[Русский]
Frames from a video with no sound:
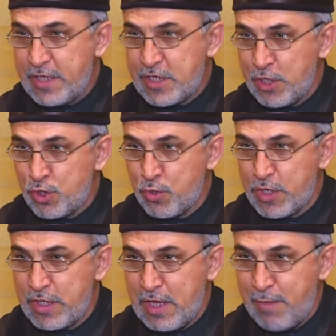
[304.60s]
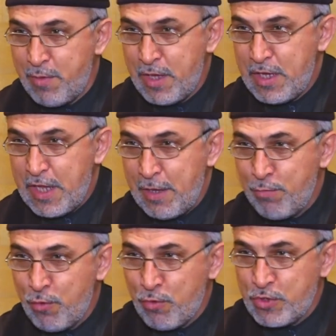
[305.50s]
то тогда открывается
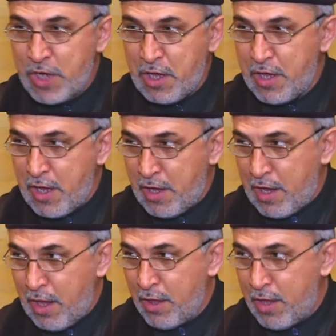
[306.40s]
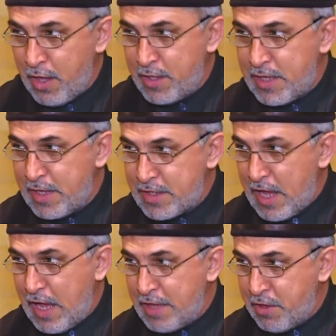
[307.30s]
вся суть жизни таких
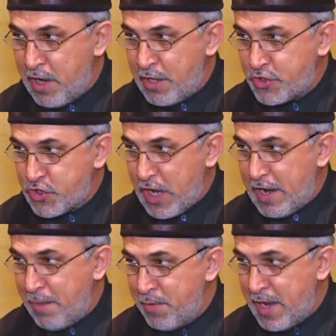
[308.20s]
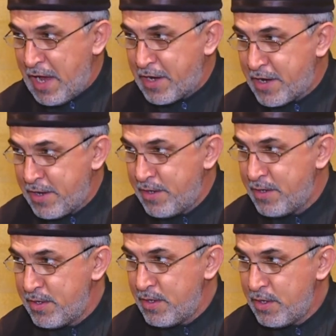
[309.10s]
гордых людей. Не
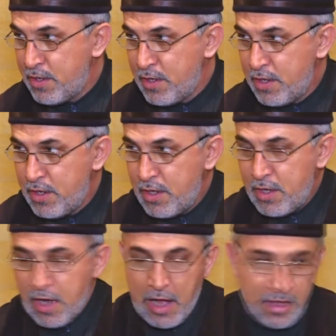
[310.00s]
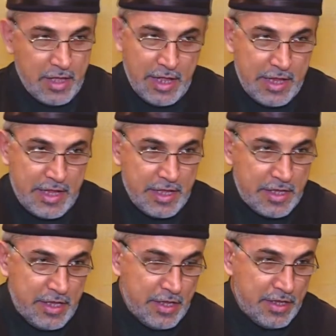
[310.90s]
зря мудрецы говорят, что тот,
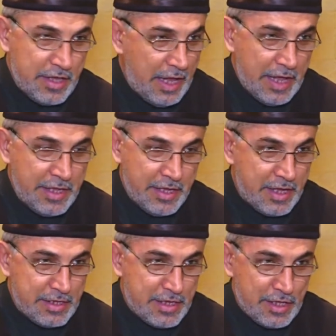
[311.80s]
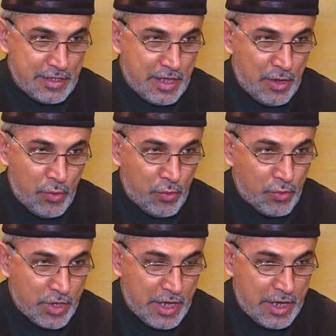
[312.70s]
который не понимает, что ему говорят,
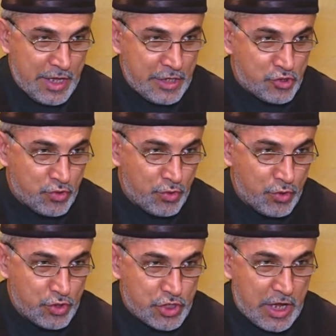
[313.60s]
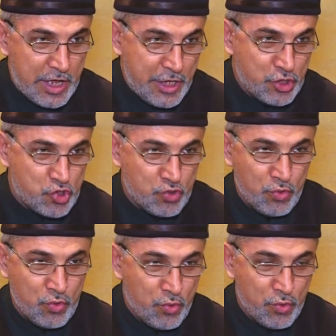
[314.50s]
обязательно увидит что-то,
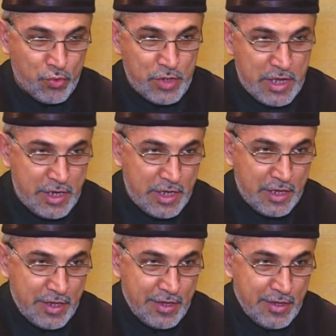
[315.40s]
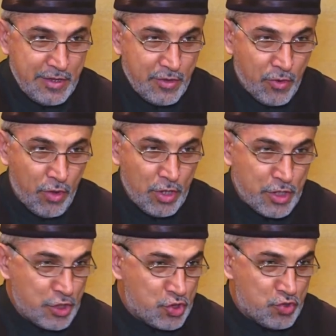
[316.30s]
что все же даст ему
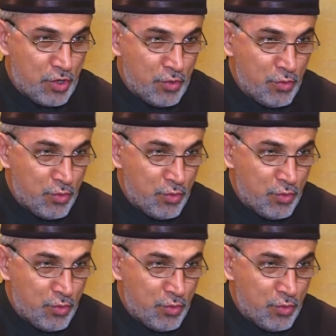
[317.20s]
понять это.